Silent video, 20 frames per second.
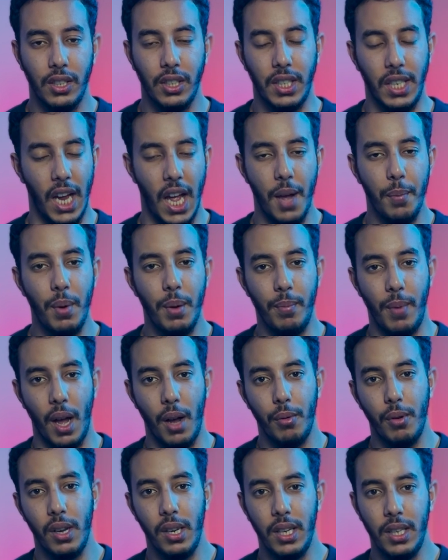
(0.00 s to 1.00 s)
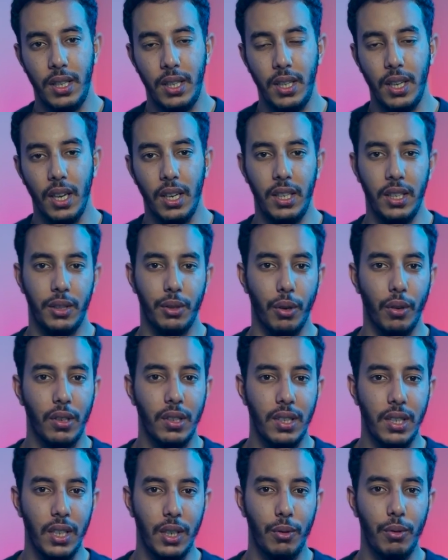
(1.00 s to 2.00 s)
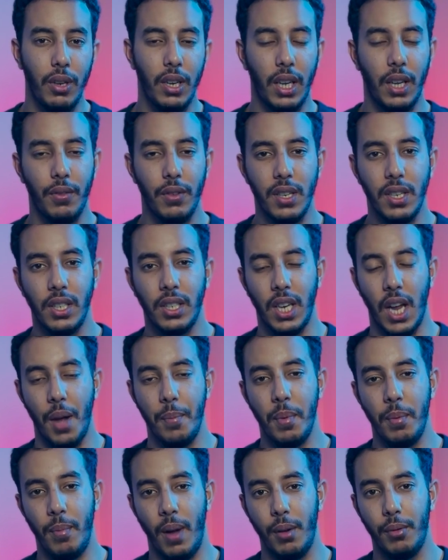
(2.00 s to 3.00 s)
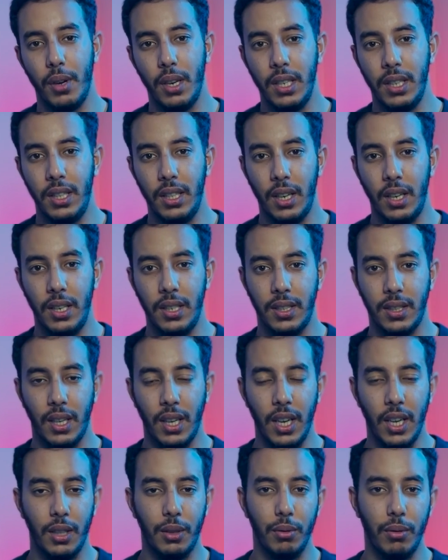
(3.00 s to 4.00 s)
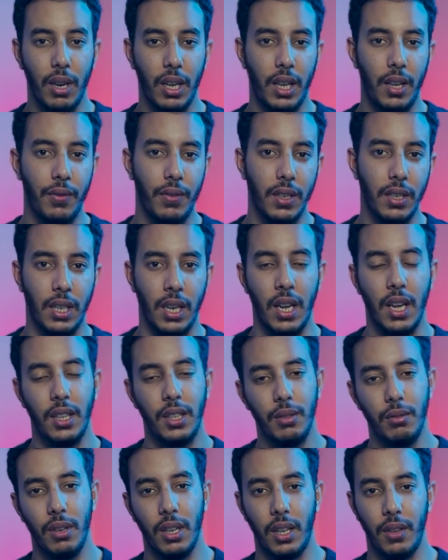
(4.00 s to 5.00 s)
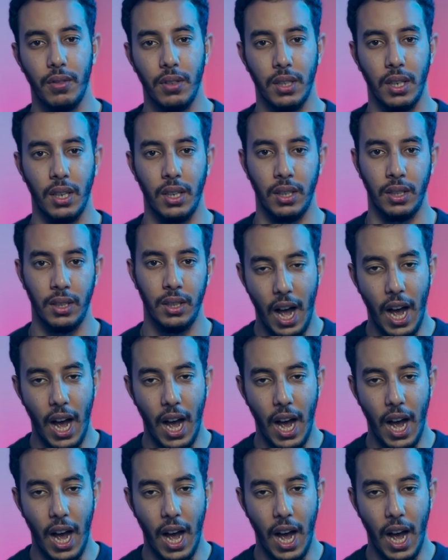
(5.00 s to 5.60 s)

نتعامل مع والديا اللي توكسيك ولا كيفاش نتعامل مع والديا اللي ستريكت ولا كيفاش هادي ولا كيفاش هادي